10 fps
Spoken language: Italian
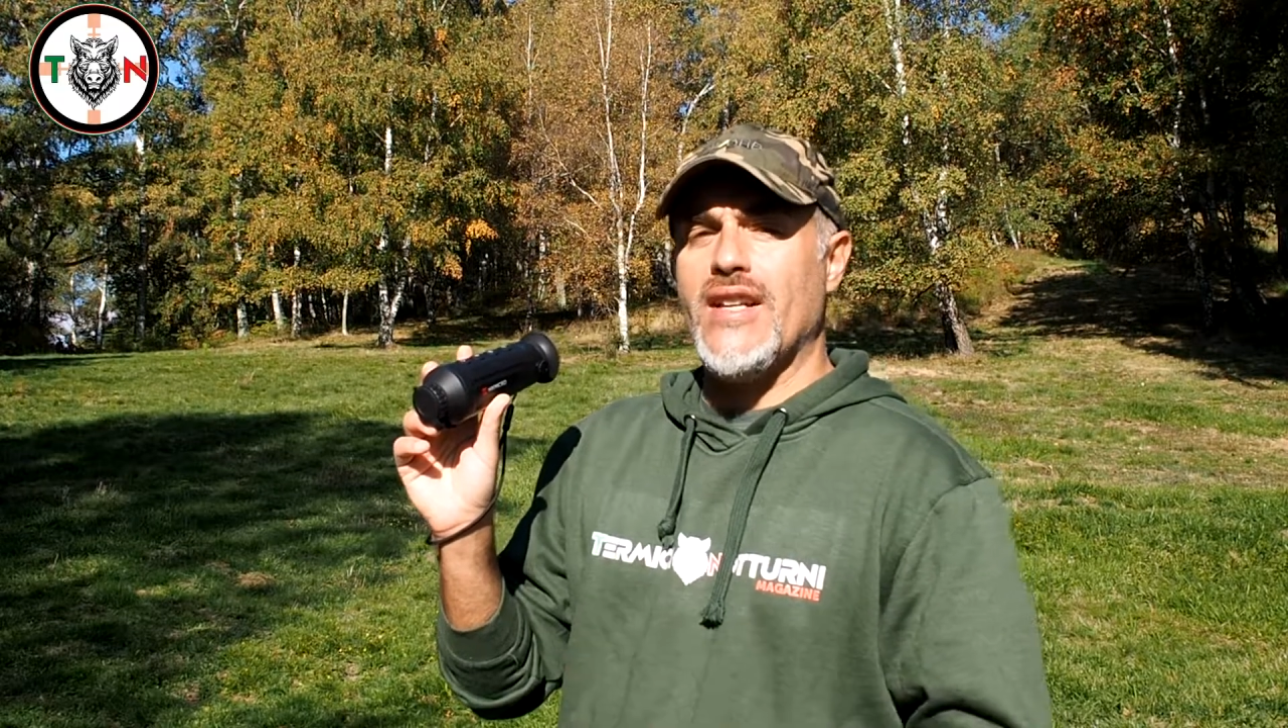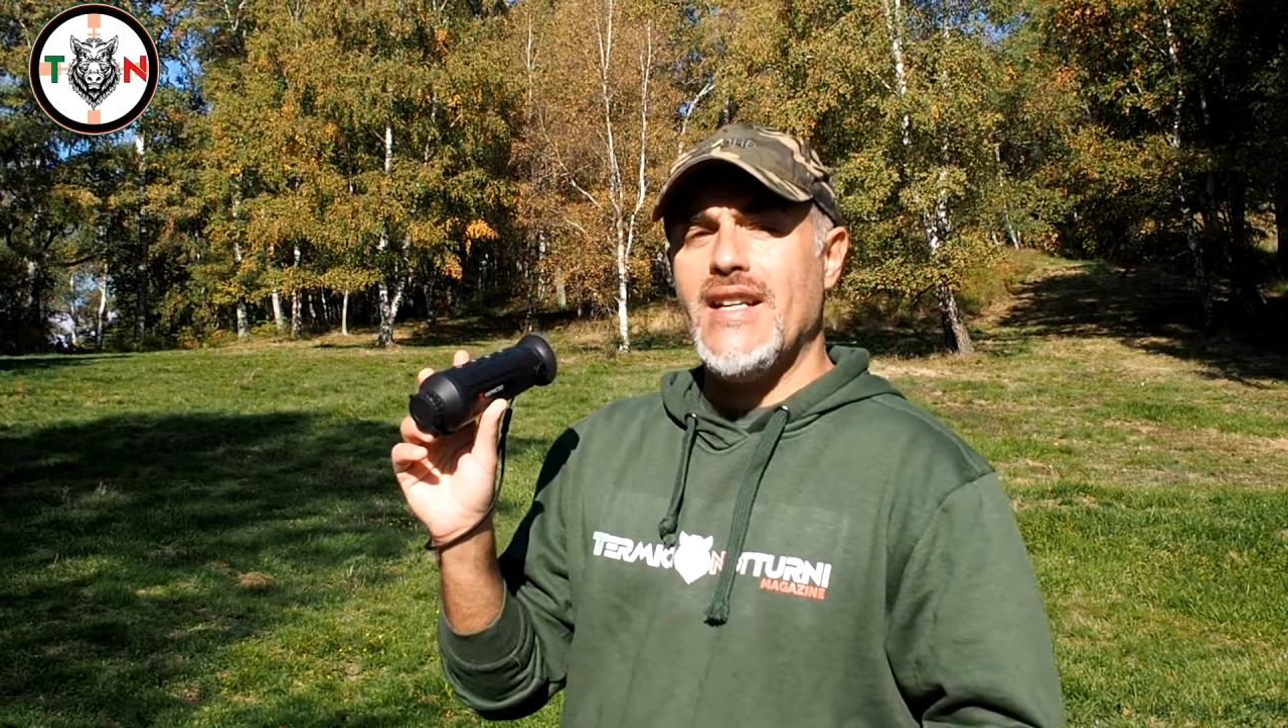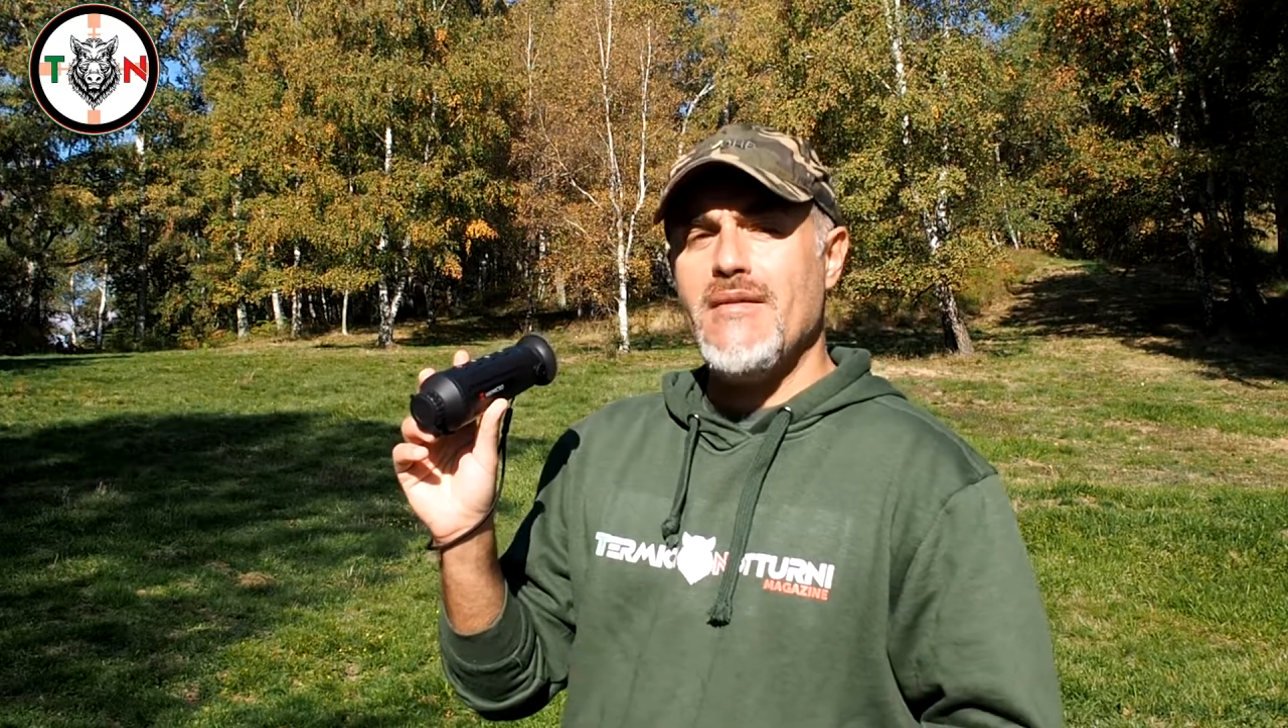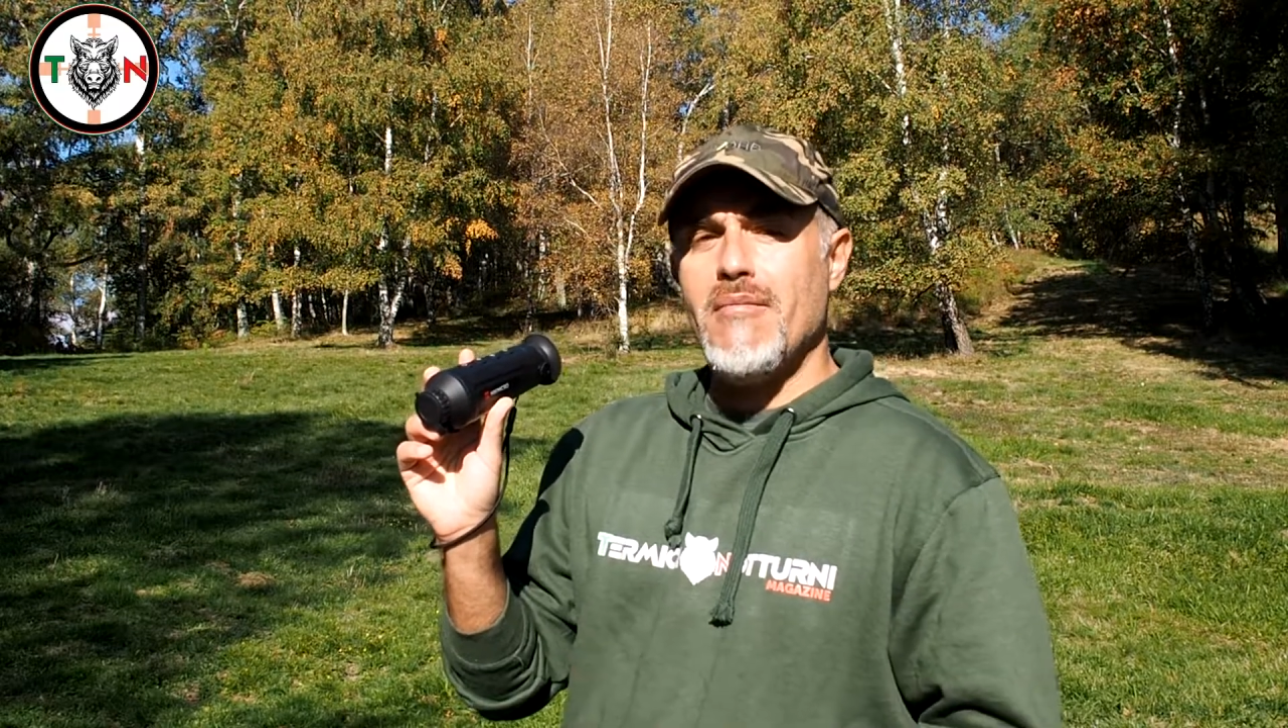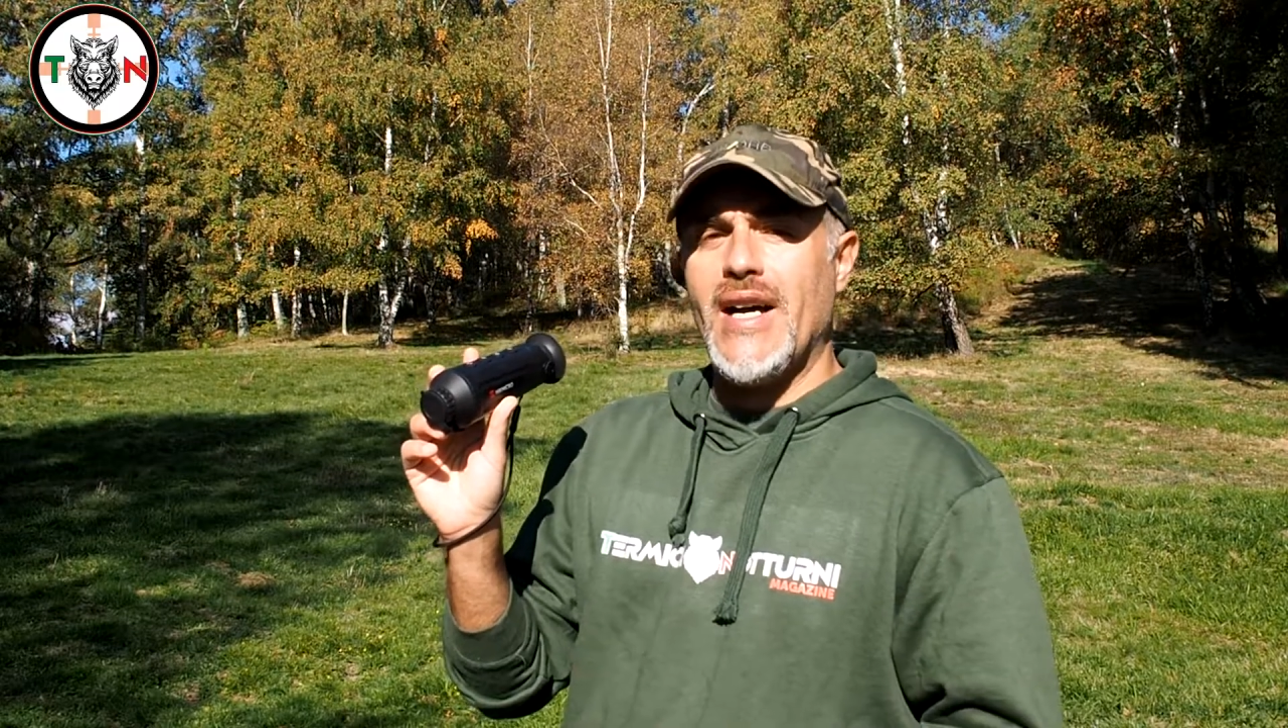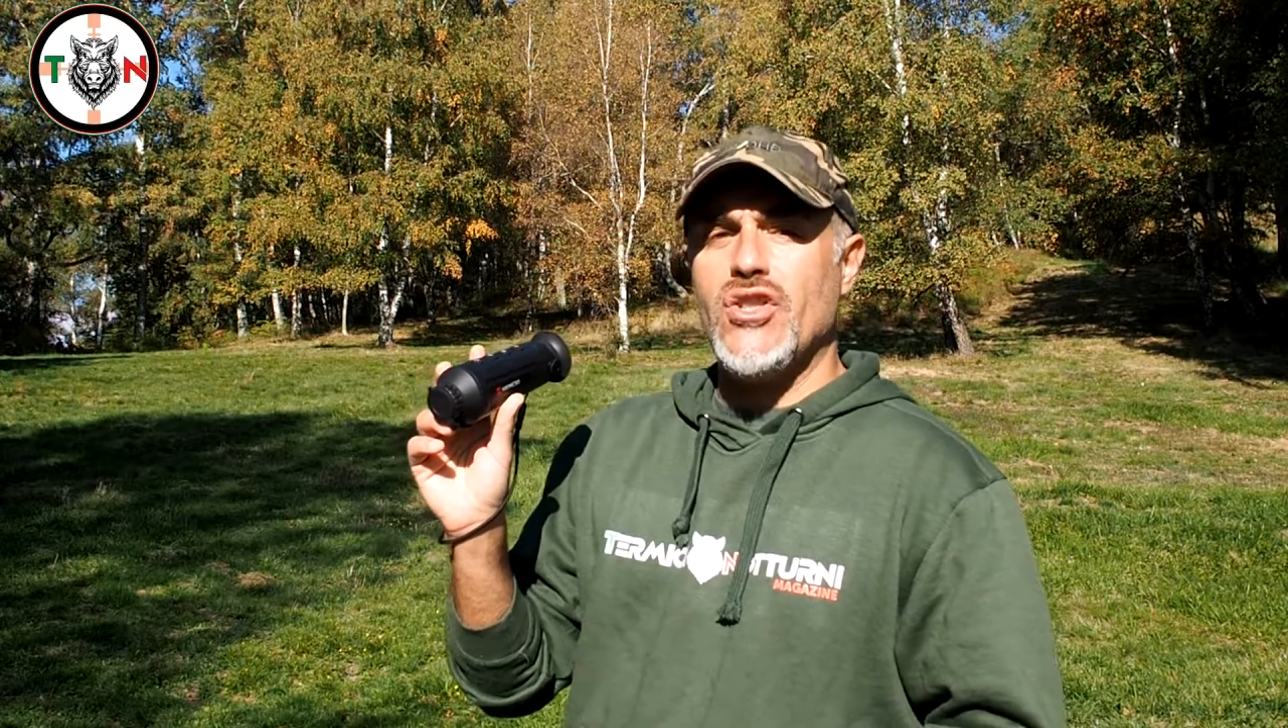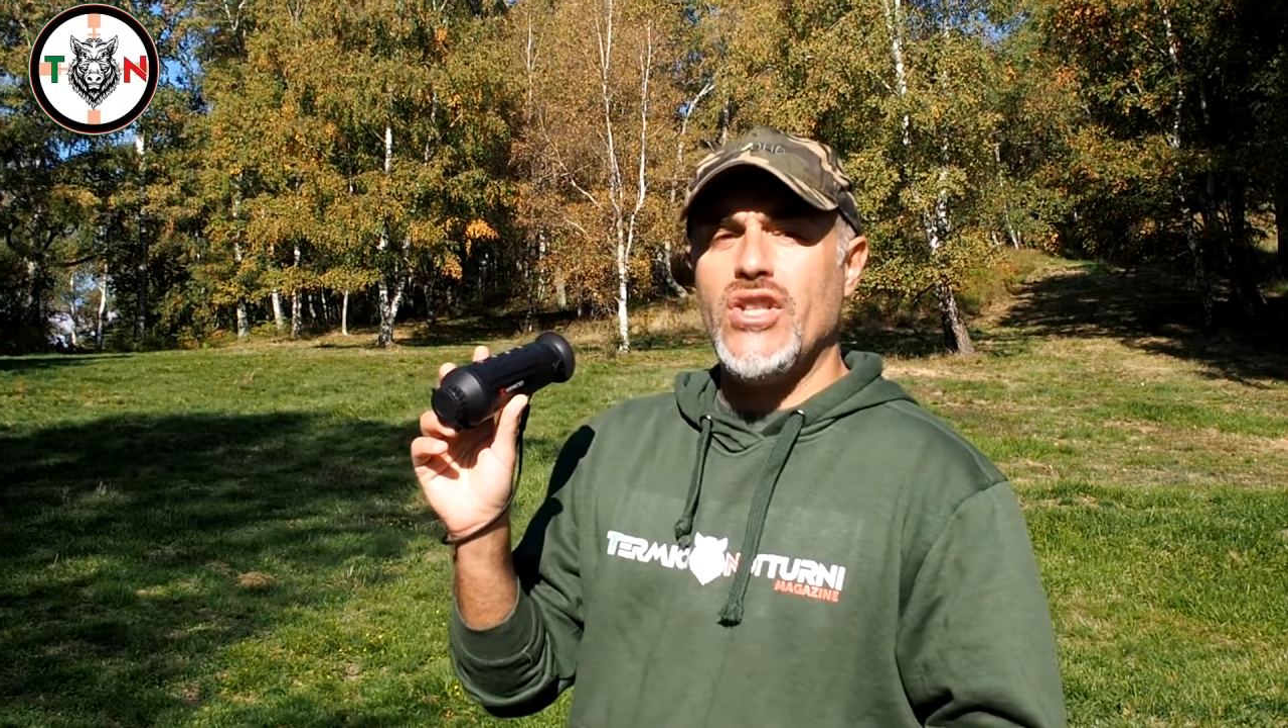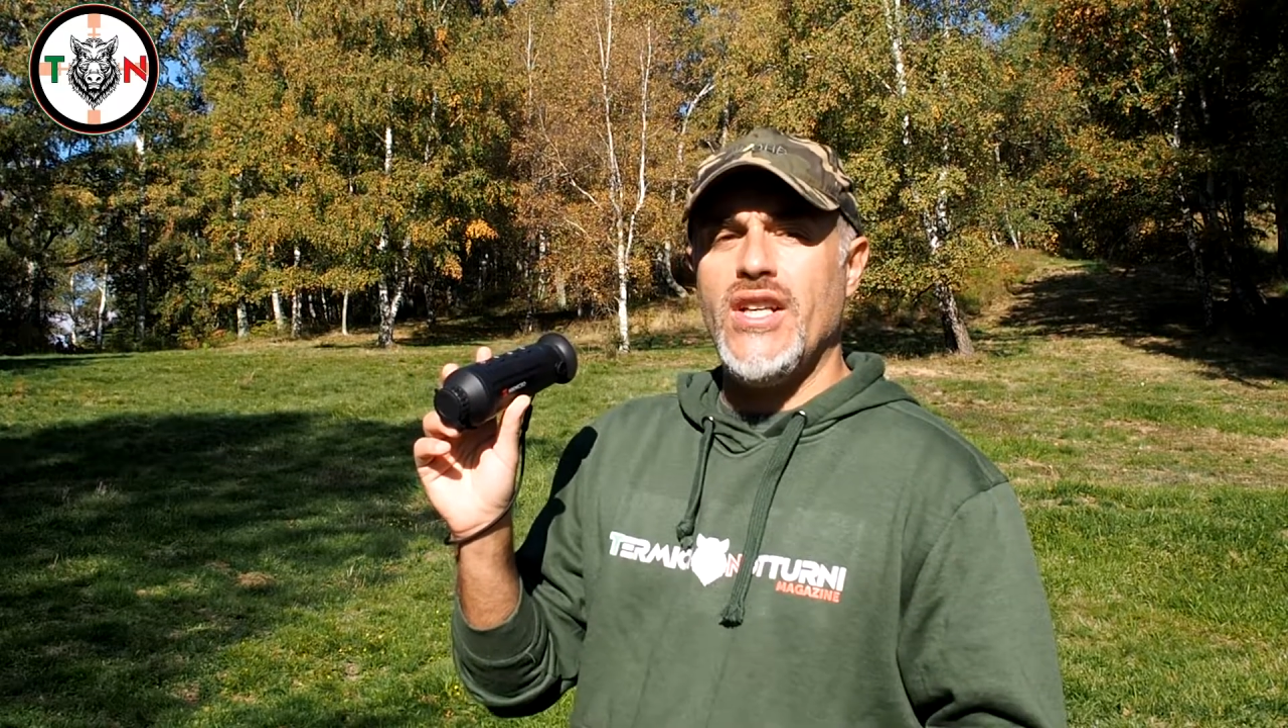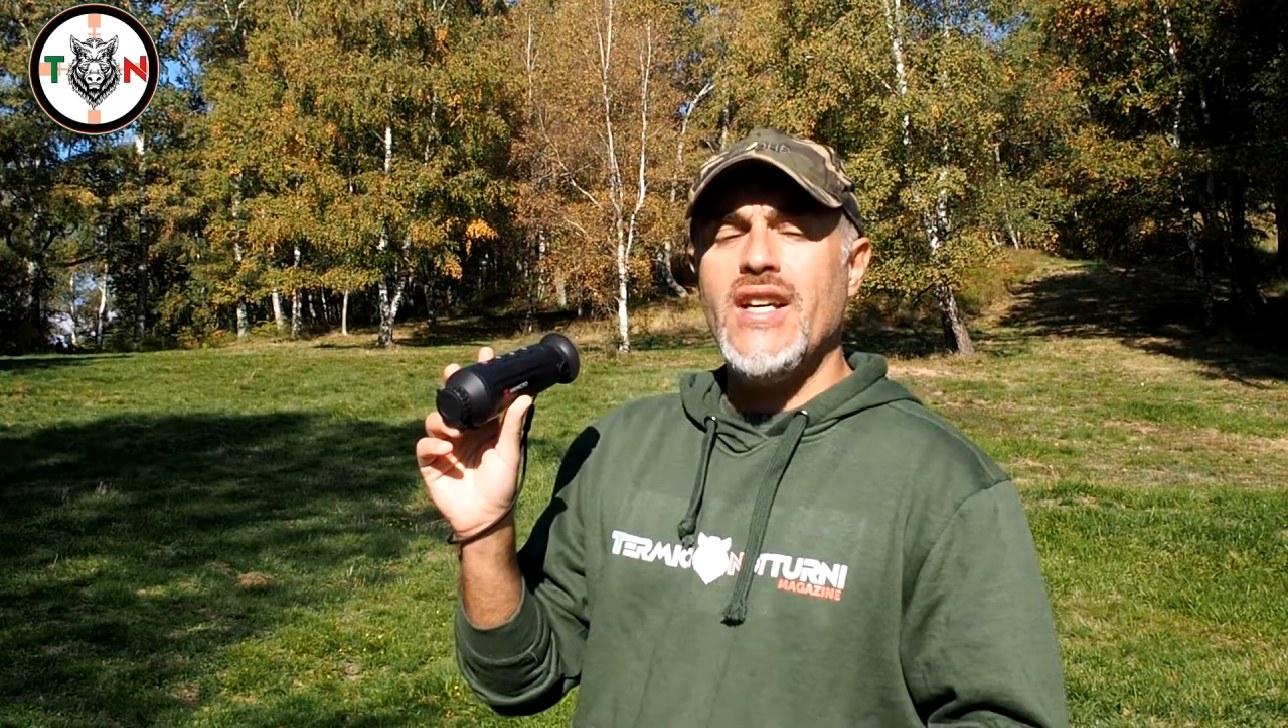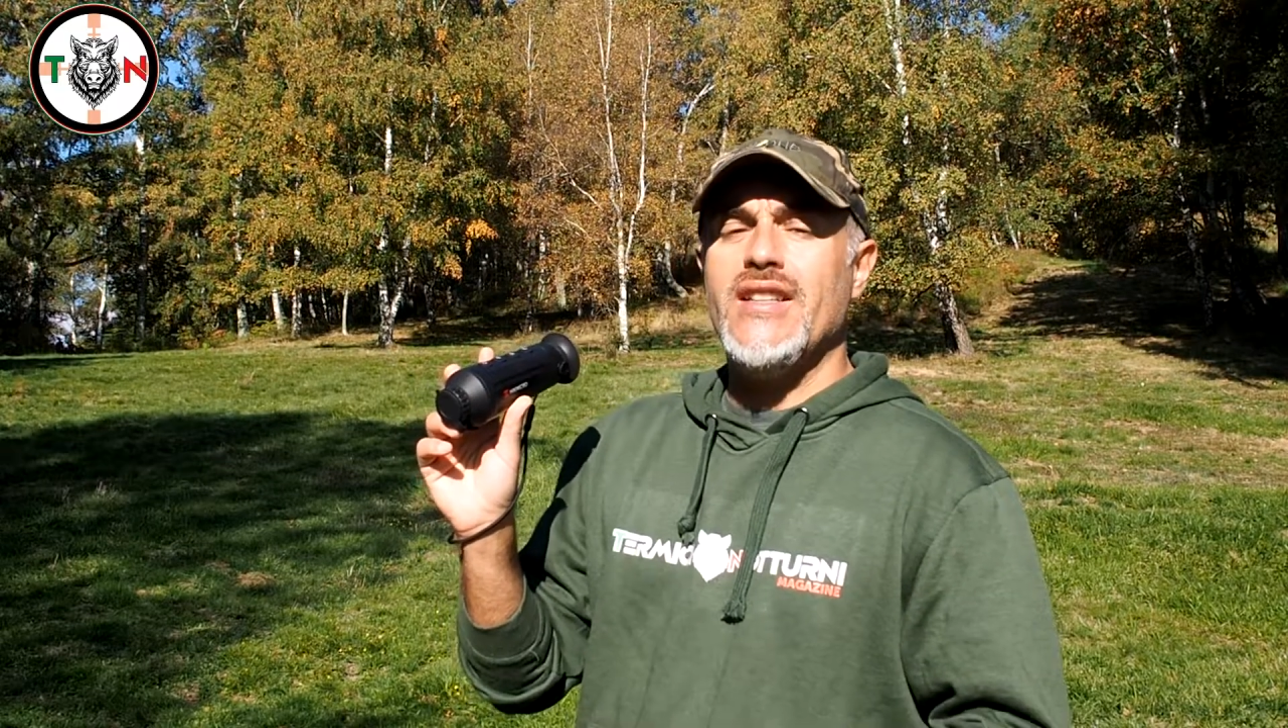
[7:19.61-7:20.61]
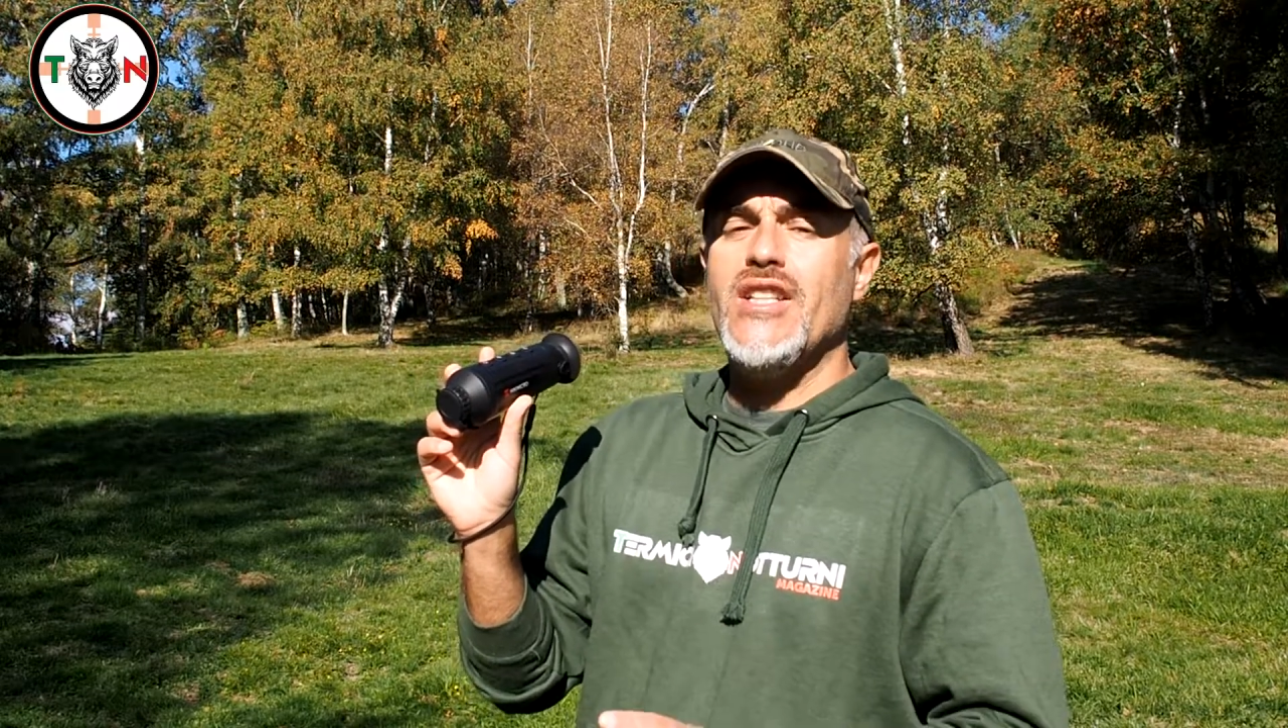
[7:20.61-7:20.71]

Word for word: delle immagini